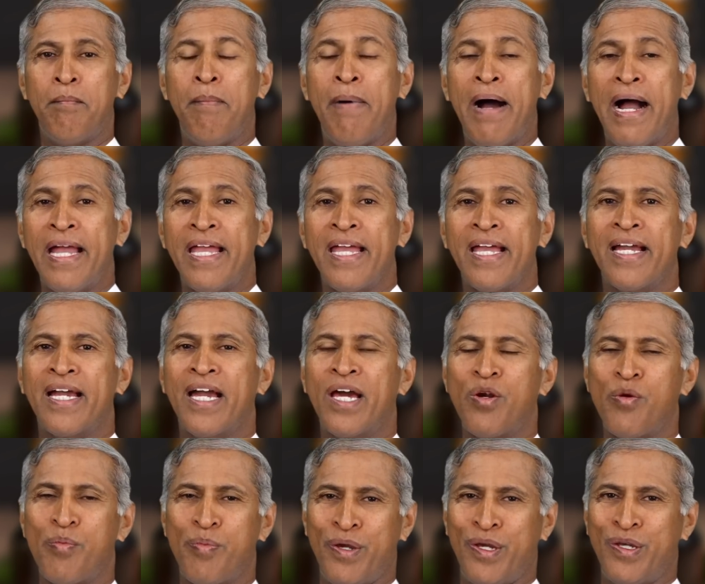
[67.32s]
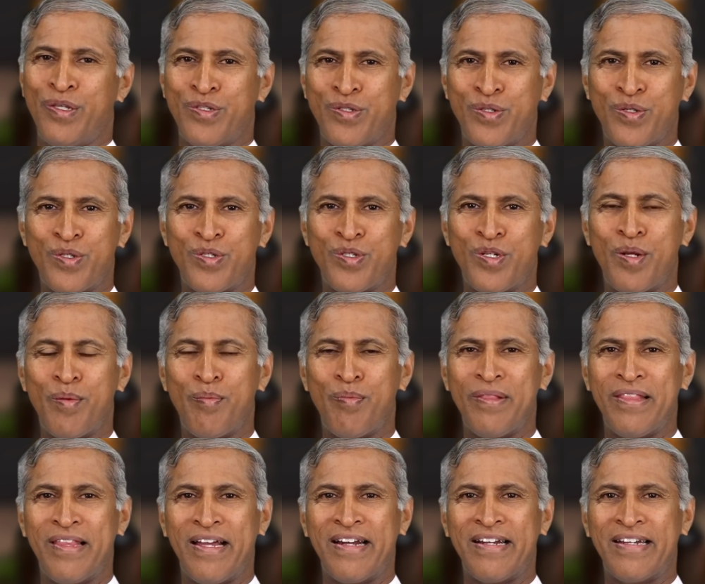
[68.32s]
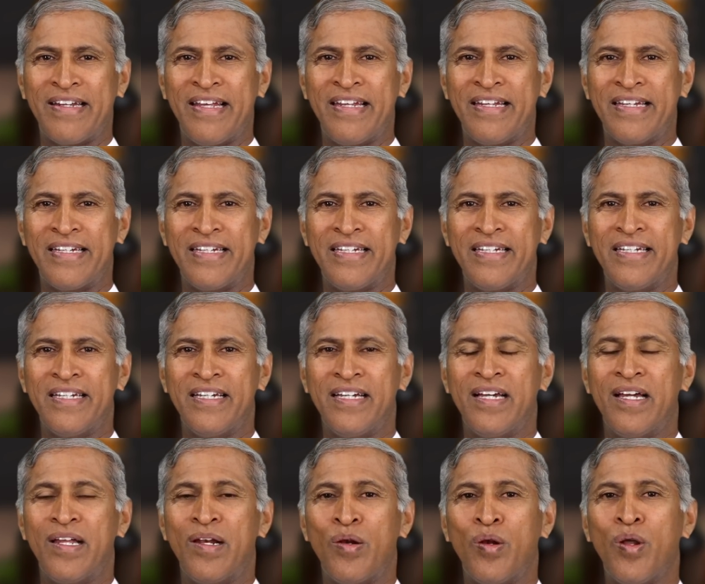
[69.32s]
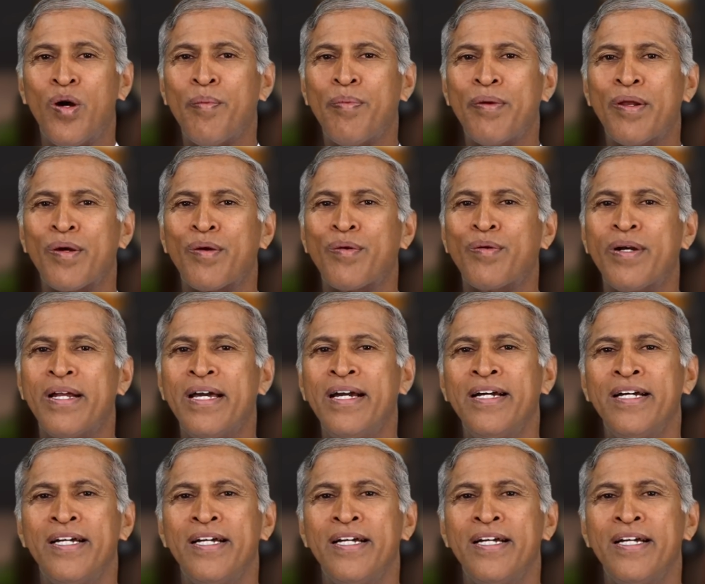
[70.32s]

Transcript: బాహ్యంగానే ఉపయోగించుకోవచ్చు నొప్పులు తగ్గడానికి లోపలకు కూడా